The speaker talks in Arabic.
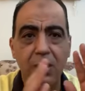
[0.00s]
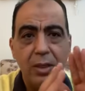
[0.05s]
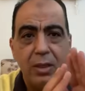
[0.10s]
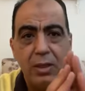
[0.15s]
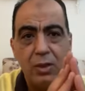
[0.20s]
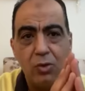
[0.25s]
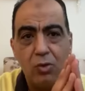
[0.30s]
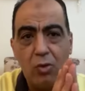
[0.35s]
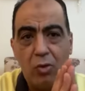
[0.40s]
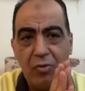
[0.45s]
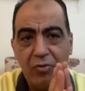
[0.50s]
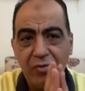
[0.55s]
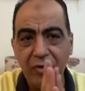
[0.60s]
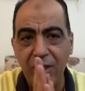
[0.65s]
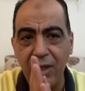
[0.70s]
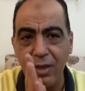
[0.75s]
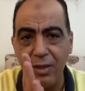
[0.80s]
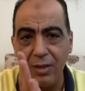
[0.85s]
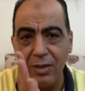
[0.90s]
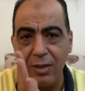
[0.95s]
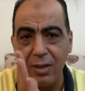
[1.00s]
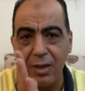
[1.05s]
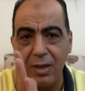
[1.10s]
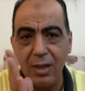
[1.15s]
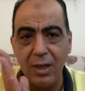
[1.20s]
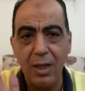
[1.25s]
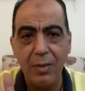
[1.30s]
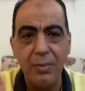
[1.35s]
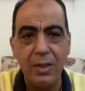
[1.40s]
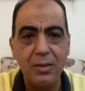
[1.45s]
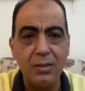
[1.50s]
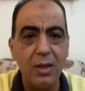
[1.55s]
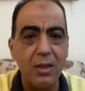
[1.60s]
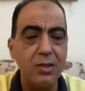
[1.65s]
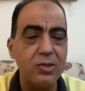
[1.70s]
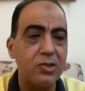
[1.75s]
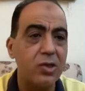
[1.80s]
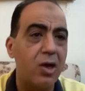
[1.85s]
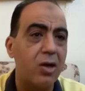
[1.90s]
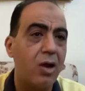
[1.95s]
يروح فين لم
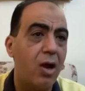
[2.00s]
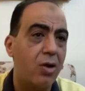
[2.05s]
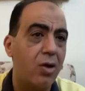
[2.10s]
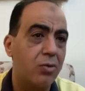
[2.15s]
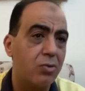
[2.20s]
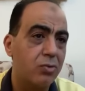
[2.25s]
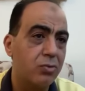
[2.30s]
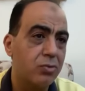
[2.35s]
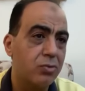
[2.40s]
يتخذ قرار